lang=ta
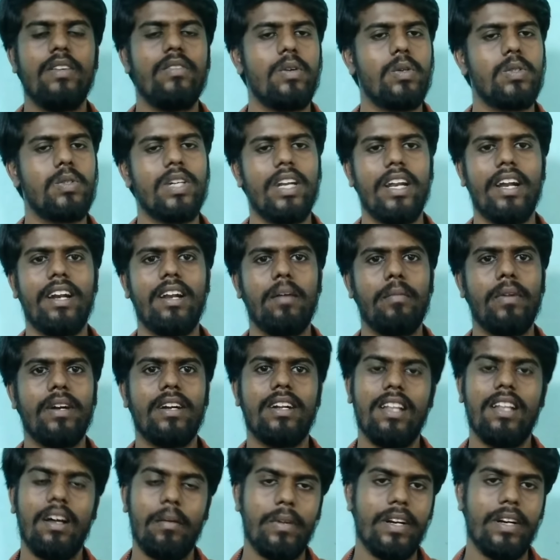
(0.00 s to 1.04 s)
ஃபியூச்சரில் என்ன
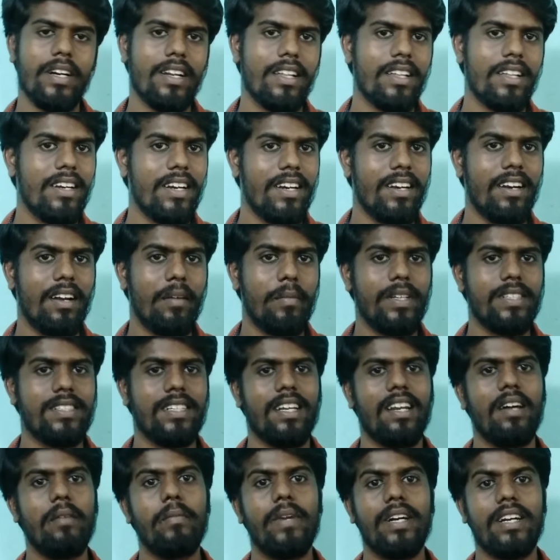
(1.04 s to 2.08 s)
பண்ணுறது அப்படின்றத டீட்டெயிலாக
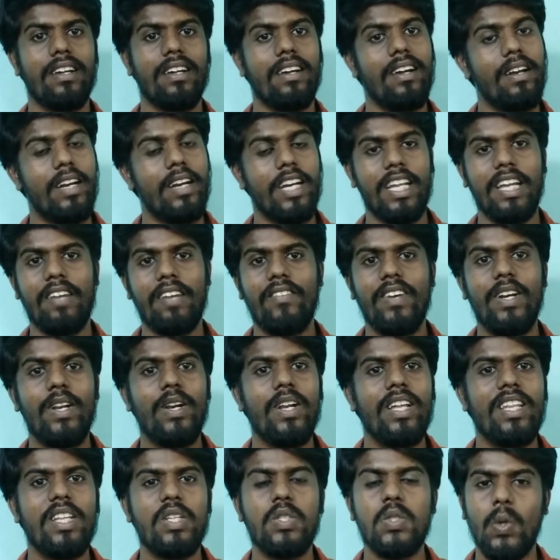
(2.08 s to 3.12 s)
பேசிக்கலாம் பட் நீங்கள்
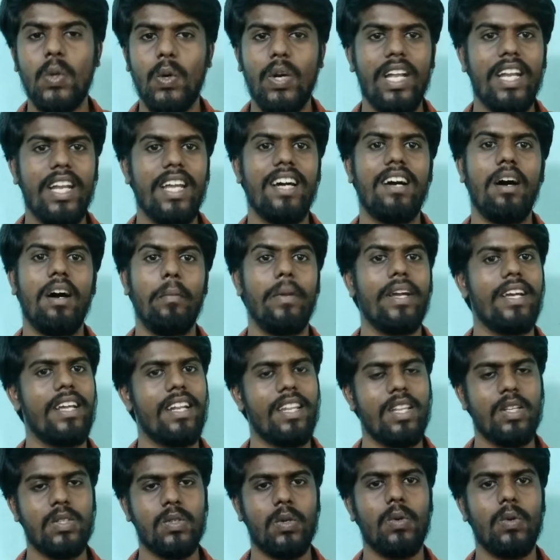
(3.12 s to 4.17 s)
வீடியோவில் இதை சொல்லலை
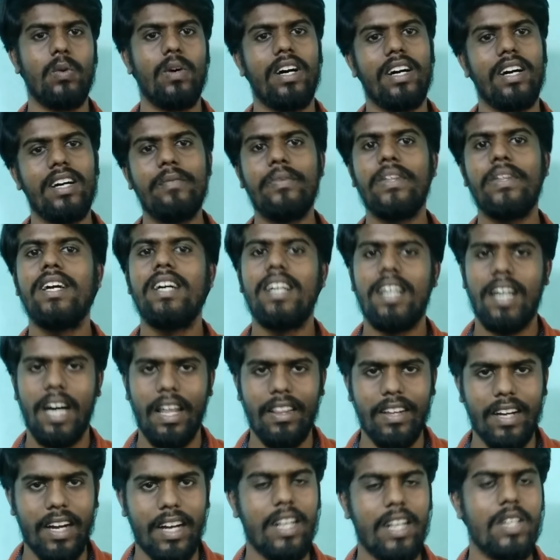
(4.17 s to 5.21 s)
அப்படிங்கிறத சொல்லுவாங்க
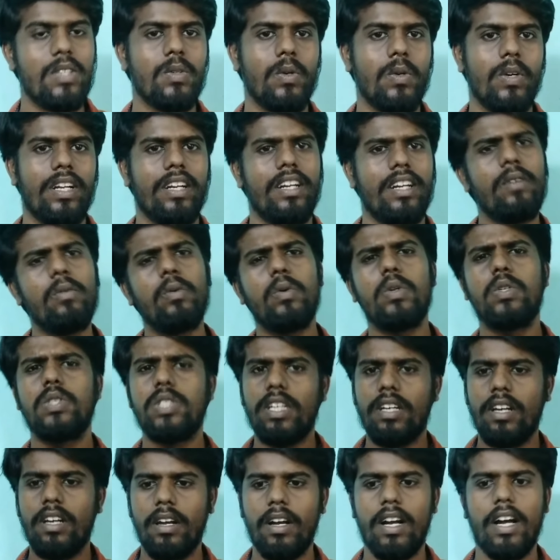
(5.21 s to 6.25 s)
அதுக்காக நான் சொல்லிடுறேன் ஒரு
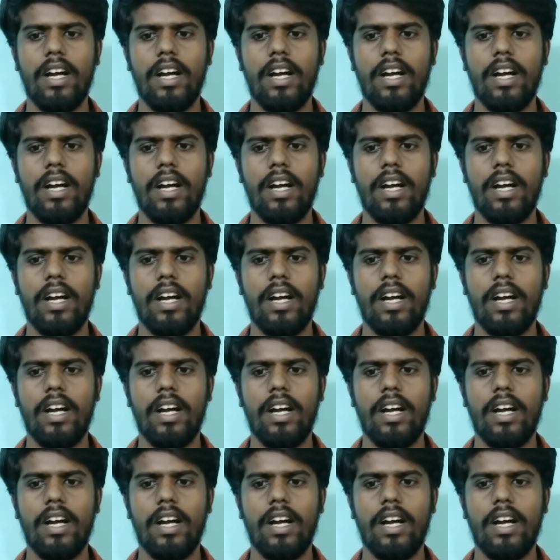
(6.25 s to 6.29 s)
சி